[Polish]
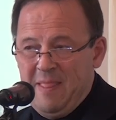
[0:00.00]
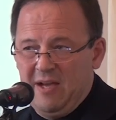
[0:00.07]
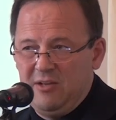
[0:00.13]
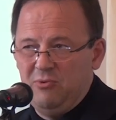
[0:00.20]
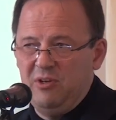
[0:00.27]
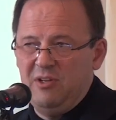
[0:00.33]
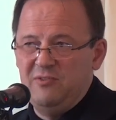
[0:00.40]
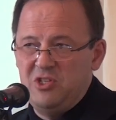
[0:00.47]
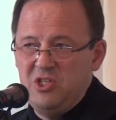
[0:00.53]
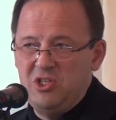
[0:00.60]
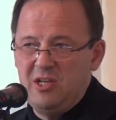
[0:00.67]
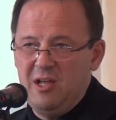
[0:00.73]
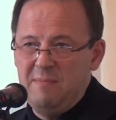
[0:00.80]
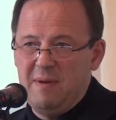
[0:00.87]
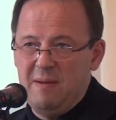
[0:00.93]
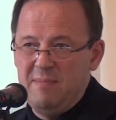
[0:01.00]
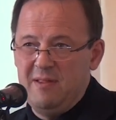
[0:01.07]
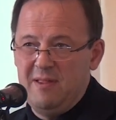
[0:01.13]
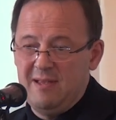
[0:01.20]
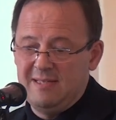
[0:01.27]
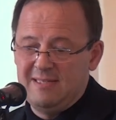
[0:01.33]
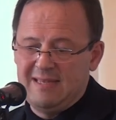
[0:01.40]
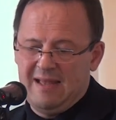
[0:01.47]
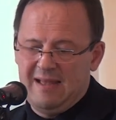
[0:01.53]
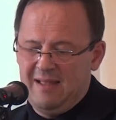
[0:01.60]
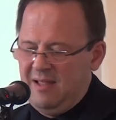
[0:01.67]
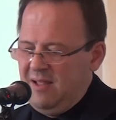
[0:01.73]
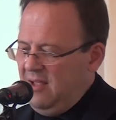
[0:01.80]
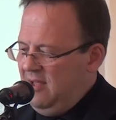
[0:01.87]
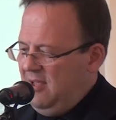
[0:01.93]
a których dzisiaj mamy za
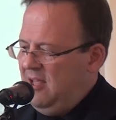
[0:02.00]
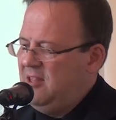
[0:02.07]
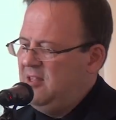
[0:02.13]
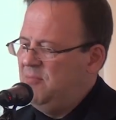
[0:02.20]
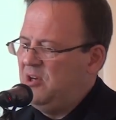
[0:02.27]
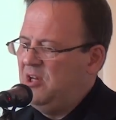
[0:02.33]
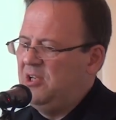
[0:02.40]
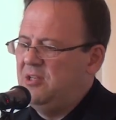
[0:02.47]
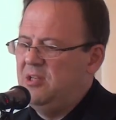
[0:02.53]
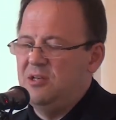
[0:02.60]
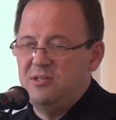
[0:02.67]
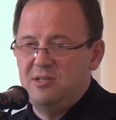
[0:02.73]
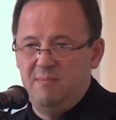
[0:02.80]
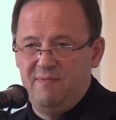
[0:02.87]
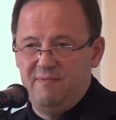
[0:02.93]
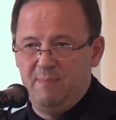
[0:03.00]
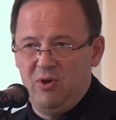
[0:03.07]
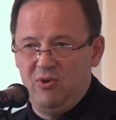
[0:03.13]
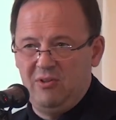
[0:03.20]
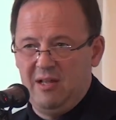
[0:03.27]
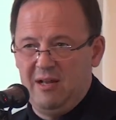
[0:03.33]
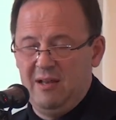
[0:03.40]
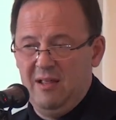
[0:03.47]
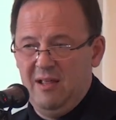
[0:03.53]
jednym kliknięciem w portal.